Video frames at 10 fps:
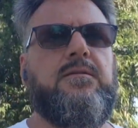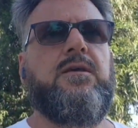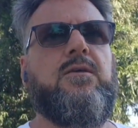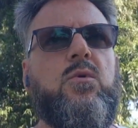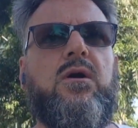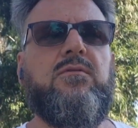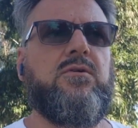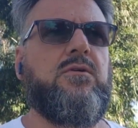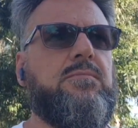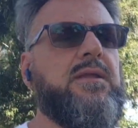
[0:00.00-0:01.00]
Di
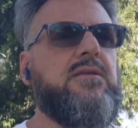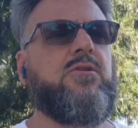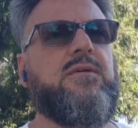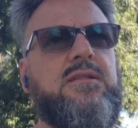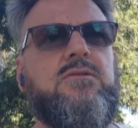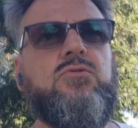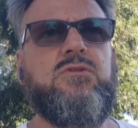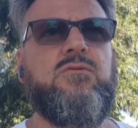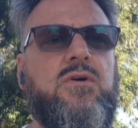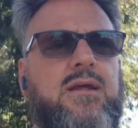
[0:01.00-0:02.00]
nuovo ben ritrovati a
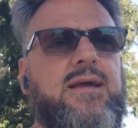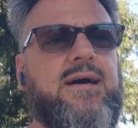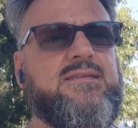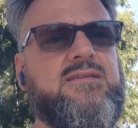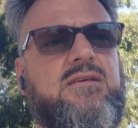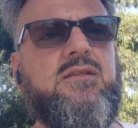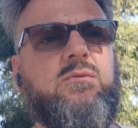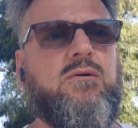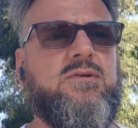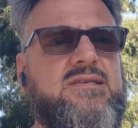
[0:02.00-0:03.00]
tutti voi ragazzi, di
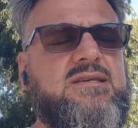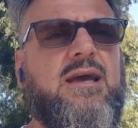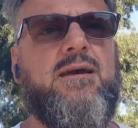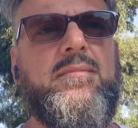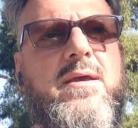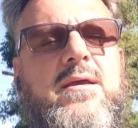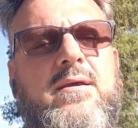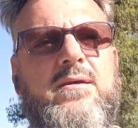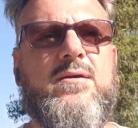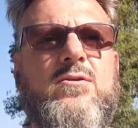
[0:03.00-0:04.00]
nuovo
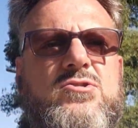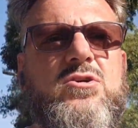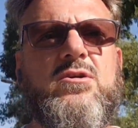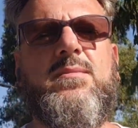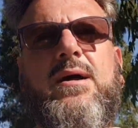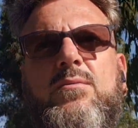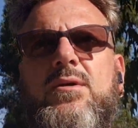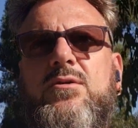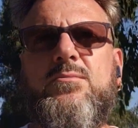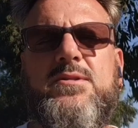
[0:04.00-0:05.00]
insieme, io sono
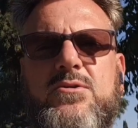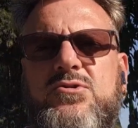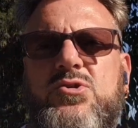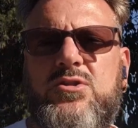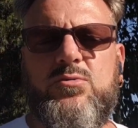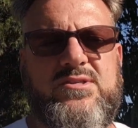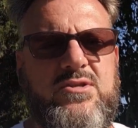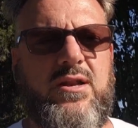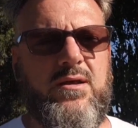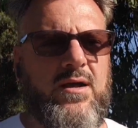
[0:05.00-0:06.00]
Manuel, come di consueto
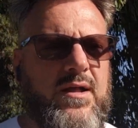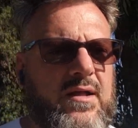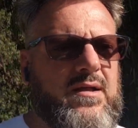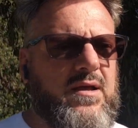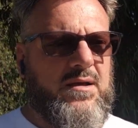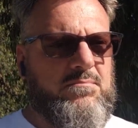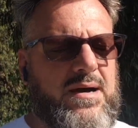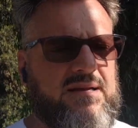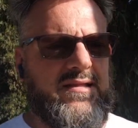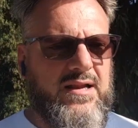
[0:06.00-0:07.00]
questo è il
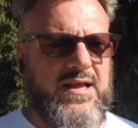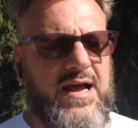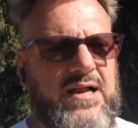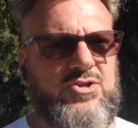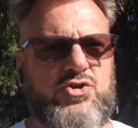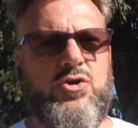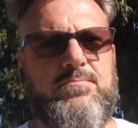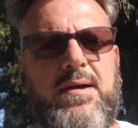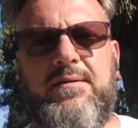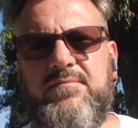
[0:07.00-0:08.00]
Bar del Calcio,
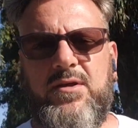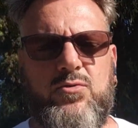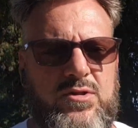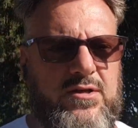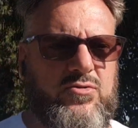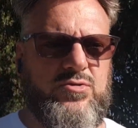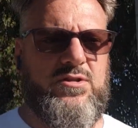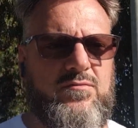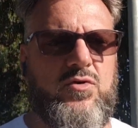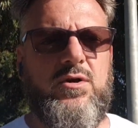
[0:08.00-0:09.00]
benvenuti a
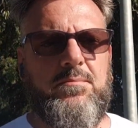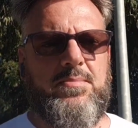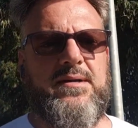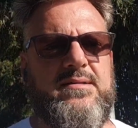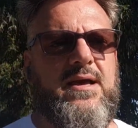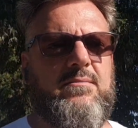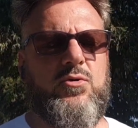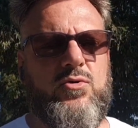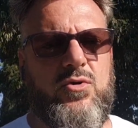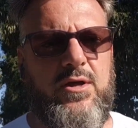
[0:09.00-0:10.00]
tutti voi, partiamo
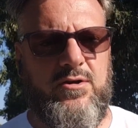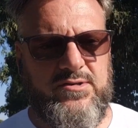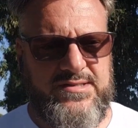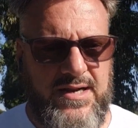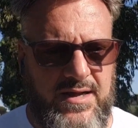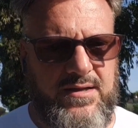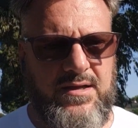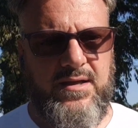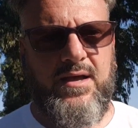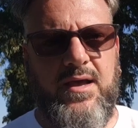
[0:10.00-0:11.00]
con la nostra
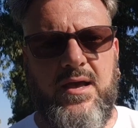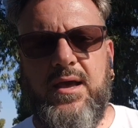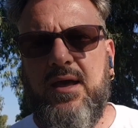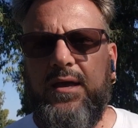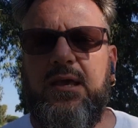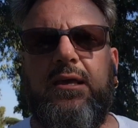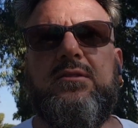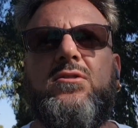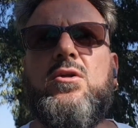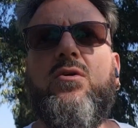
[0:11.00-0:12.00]

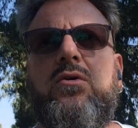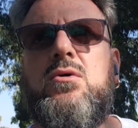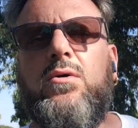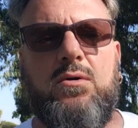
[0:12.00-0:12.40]
intro!